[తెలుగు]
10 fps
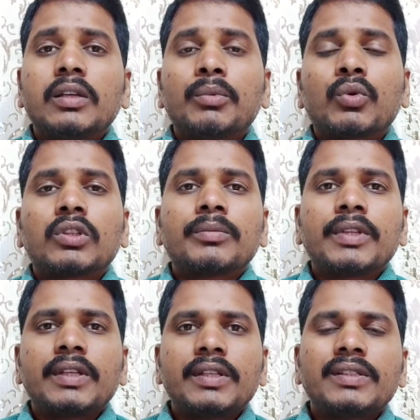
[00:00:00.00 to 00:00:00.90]
ఇప్పుడు
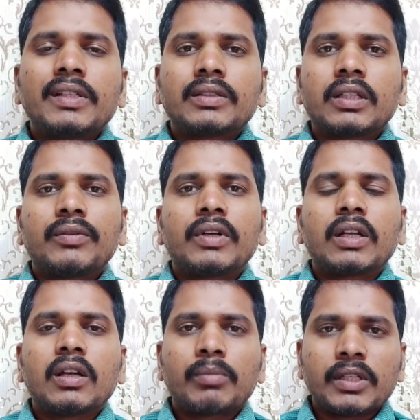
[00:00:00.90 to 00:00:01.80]
కొంతమంది ఈసీఎస్ e
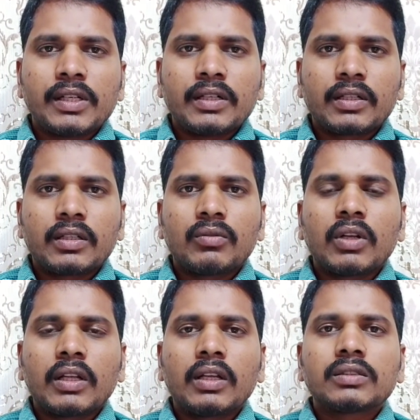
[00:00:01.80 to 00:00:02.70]
సర్టిఫికేట్లకి అప్లై చేస్తున్నారు కదా
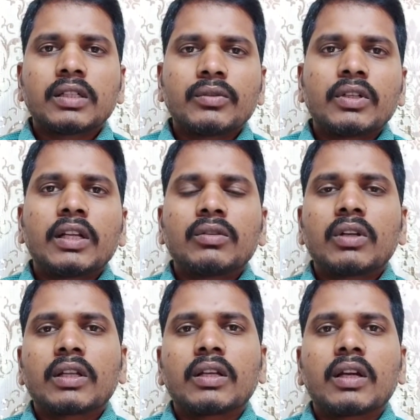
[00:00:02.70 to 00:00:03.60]
వాళ్ళకి ఇంకా సర్టిఫికేట్లు అయితే
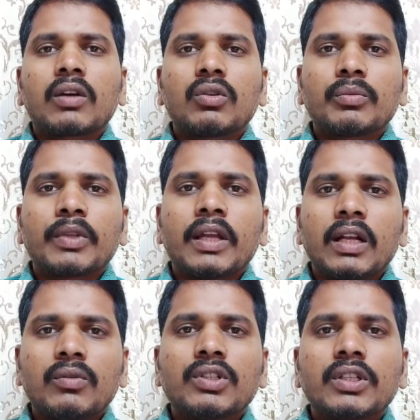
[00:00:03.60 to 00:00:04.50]
వాళ్ళకి ఇంకా కొంతమంది
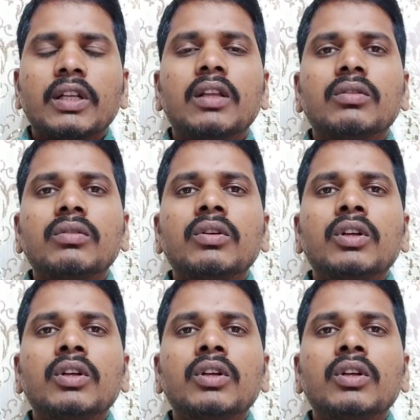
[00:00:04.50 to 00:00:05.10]
హ్యాండ్ ఓవర్ చేయలేదు